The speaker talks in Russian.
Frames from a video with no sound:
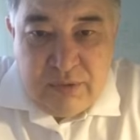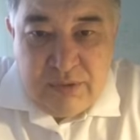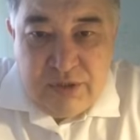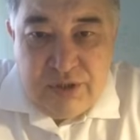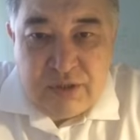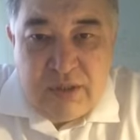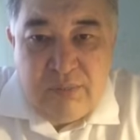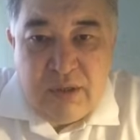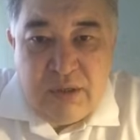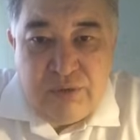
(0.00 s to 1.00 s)
Сейчас
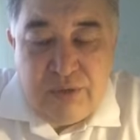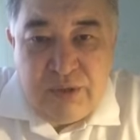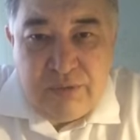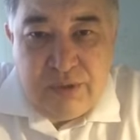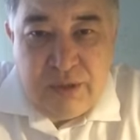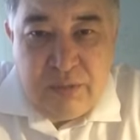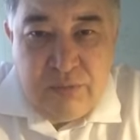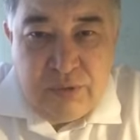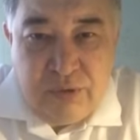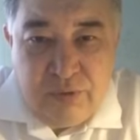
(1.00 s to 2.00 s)
лаборатории все
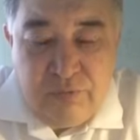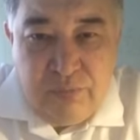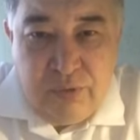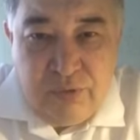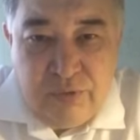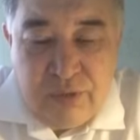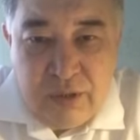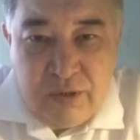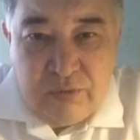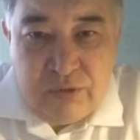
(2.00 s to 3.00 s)
работают в полную
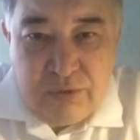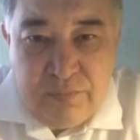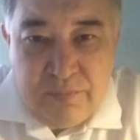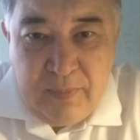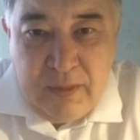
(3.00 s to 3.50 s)
нагрузку.